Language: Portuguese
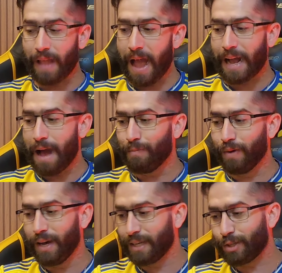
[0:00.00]

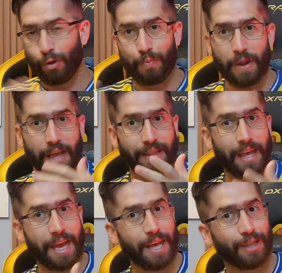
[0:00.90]
acaba
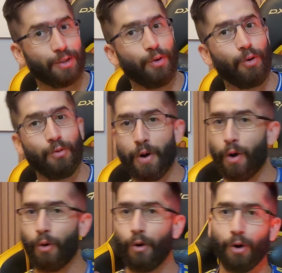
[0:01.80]
surpreendendo uma
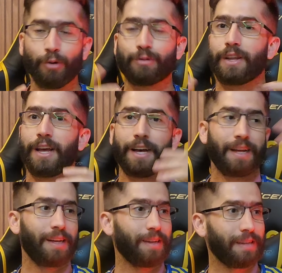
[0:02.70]
ou
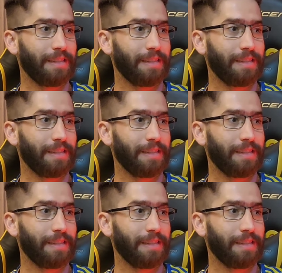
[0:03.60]
outra,